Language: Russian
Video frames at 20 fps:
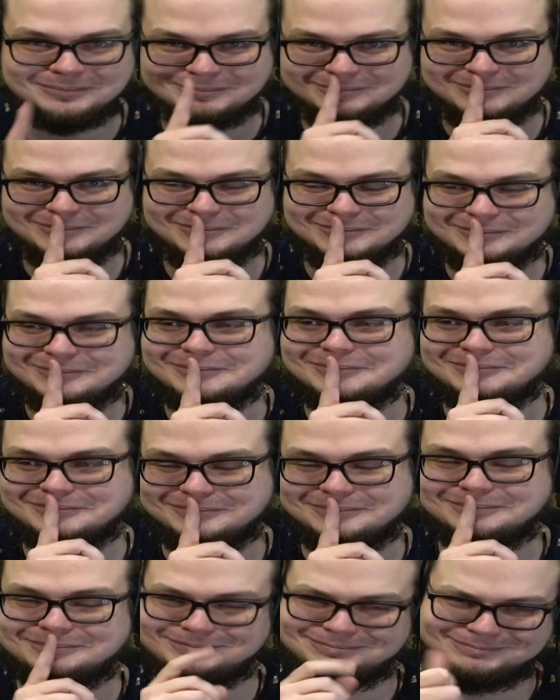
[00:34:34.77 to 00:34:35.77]
Все,
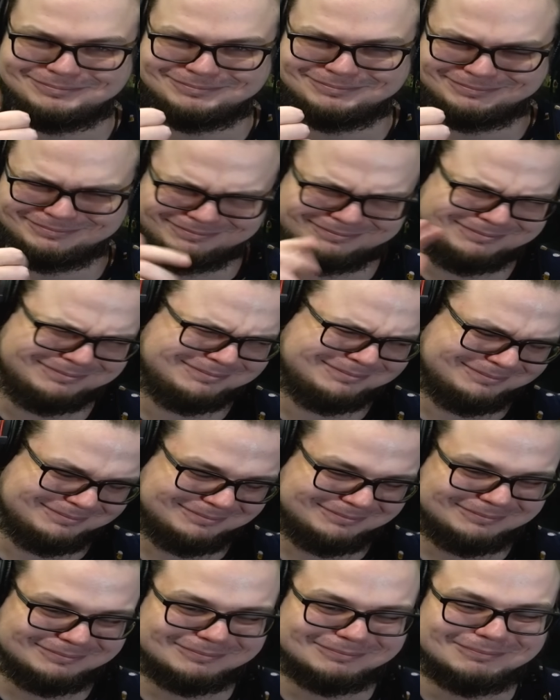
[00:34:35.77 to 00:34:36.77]
отдыхай.
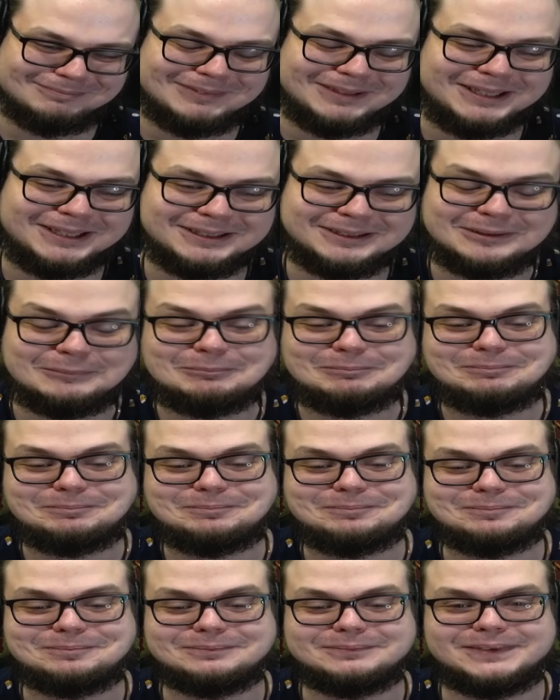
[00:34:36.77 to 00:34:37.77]
Ладно,
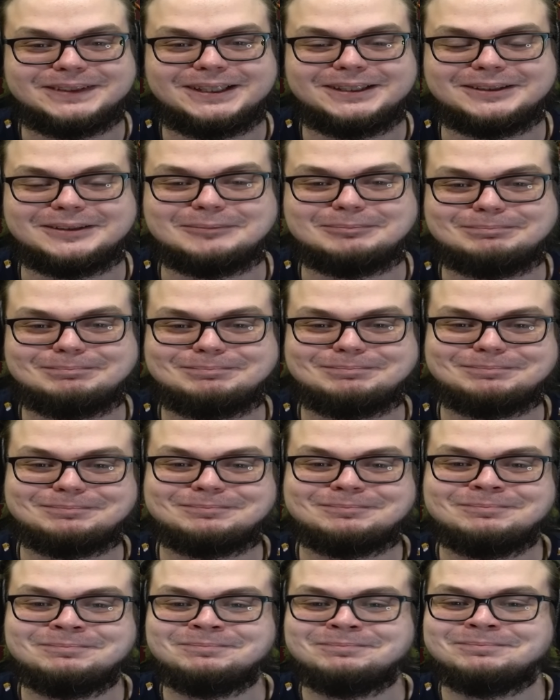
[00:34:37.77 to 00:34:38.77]
ладно.
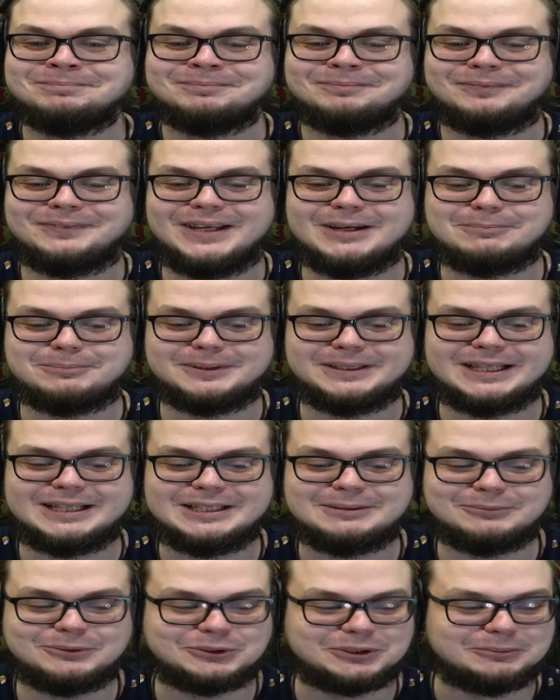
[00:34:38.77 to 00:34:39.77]
Я, я
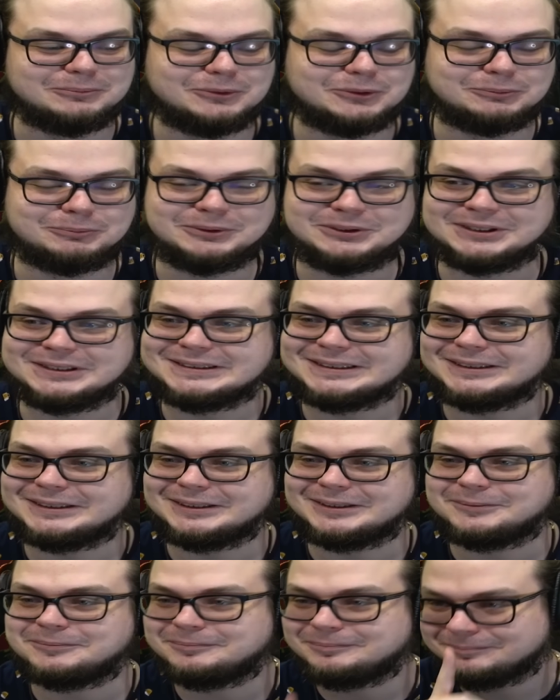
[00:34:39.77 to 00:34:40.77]
немножко, может быть, сейчас это...